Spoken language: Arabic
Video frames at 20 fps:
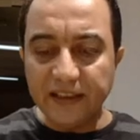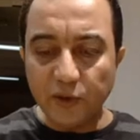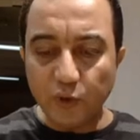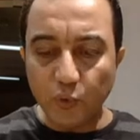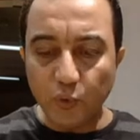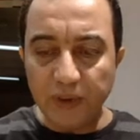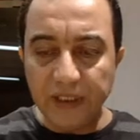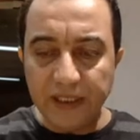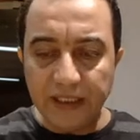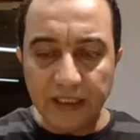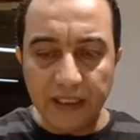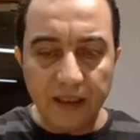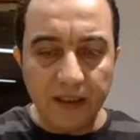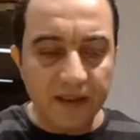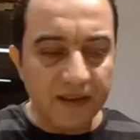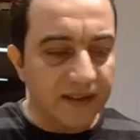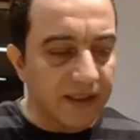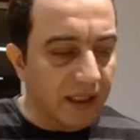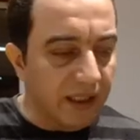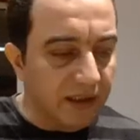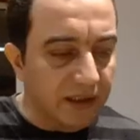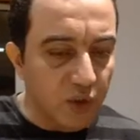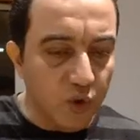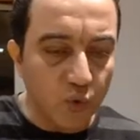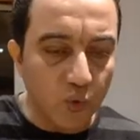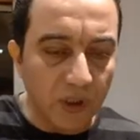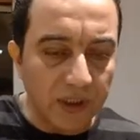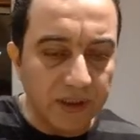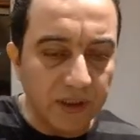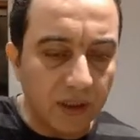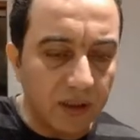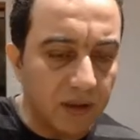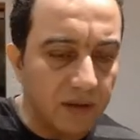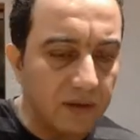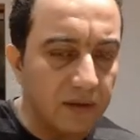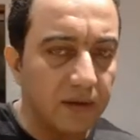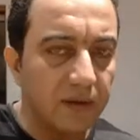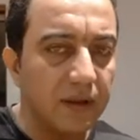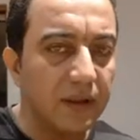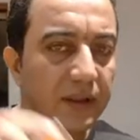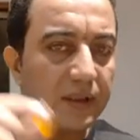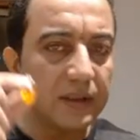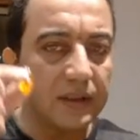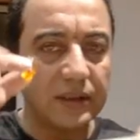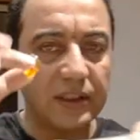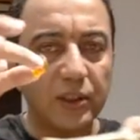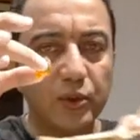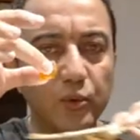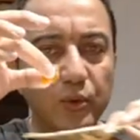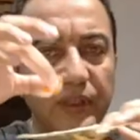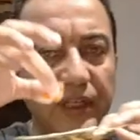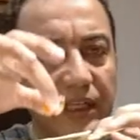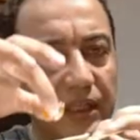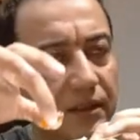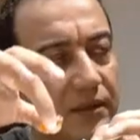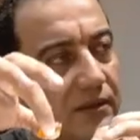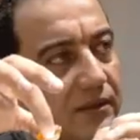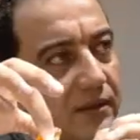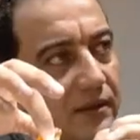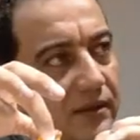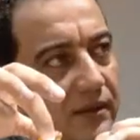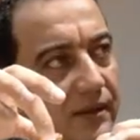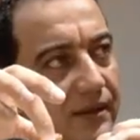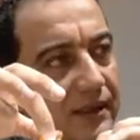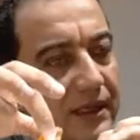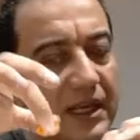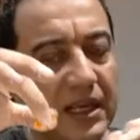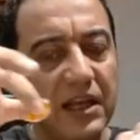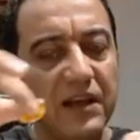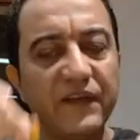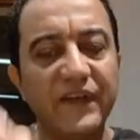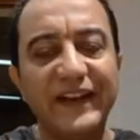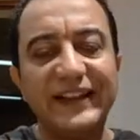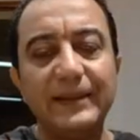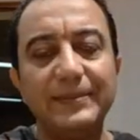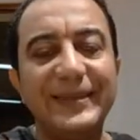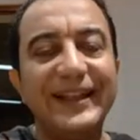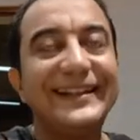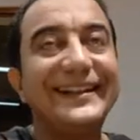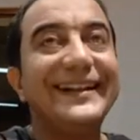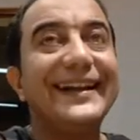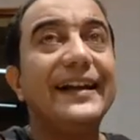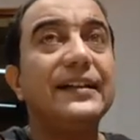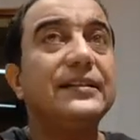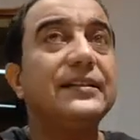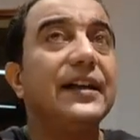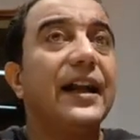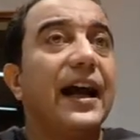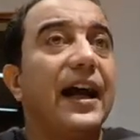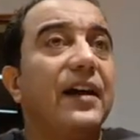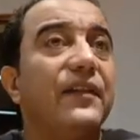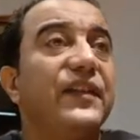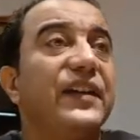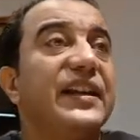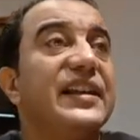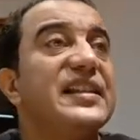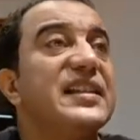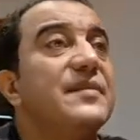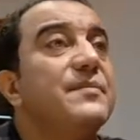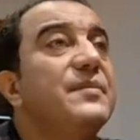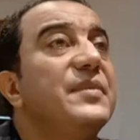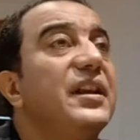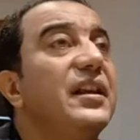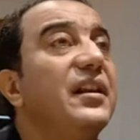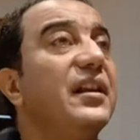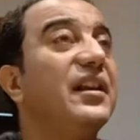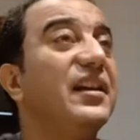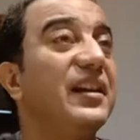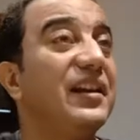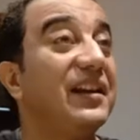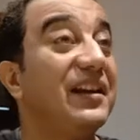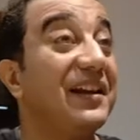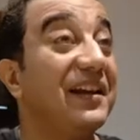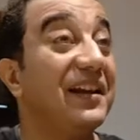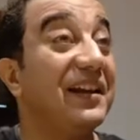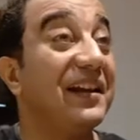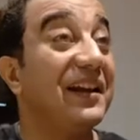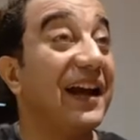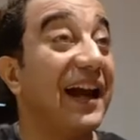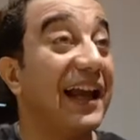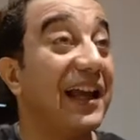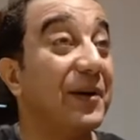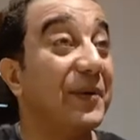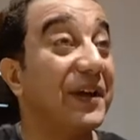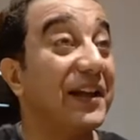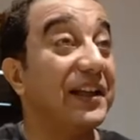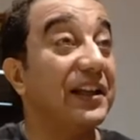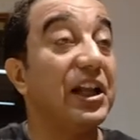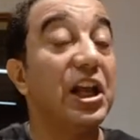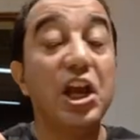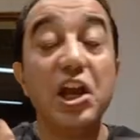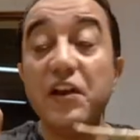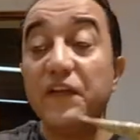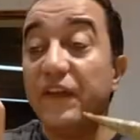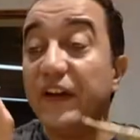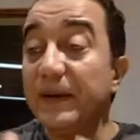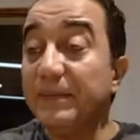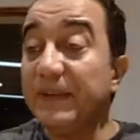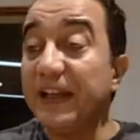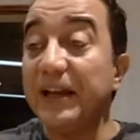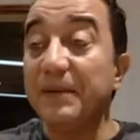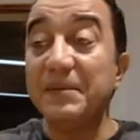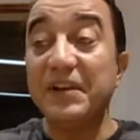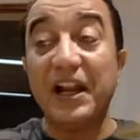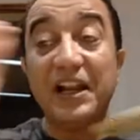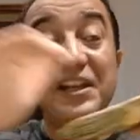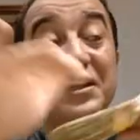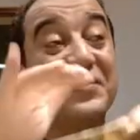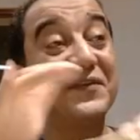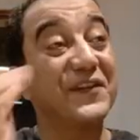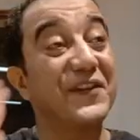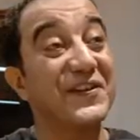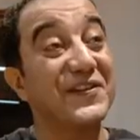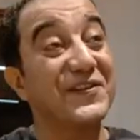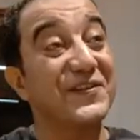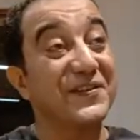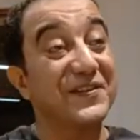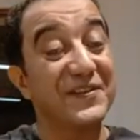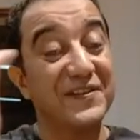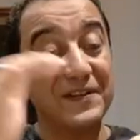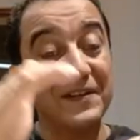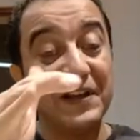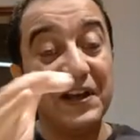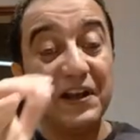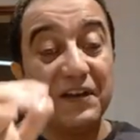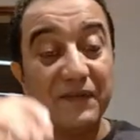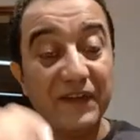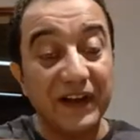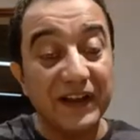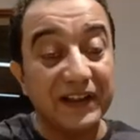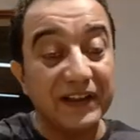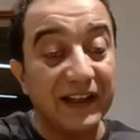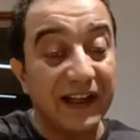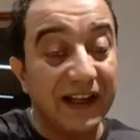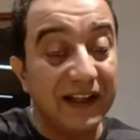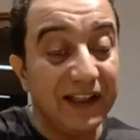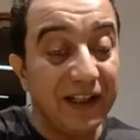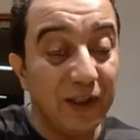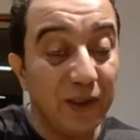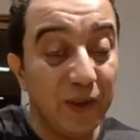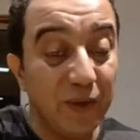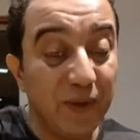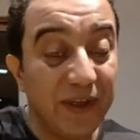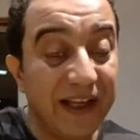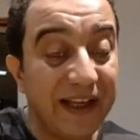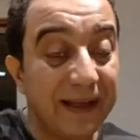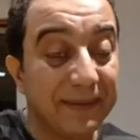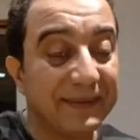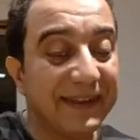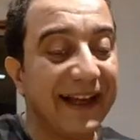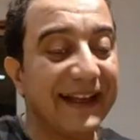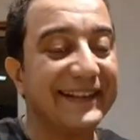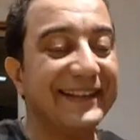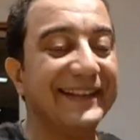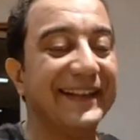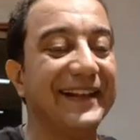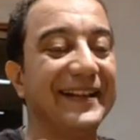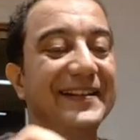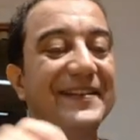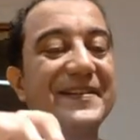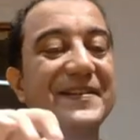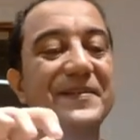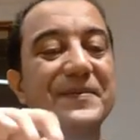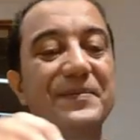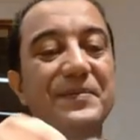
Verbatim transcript: تدخل هنا زلطه صغيره تدخل هنا فتبدا تجرح في جسم الحيوان فيبدا يعمل عليه افرازات فيطلع لي اللولايه بتاعتي بيت